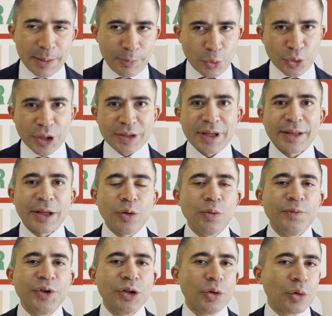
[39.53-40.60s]
proiettata in un
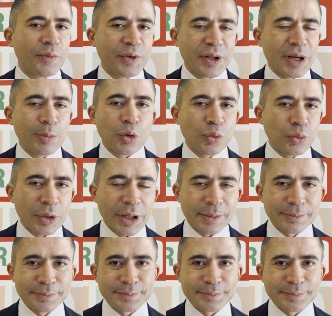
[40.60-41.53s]
video non vedremo nulla.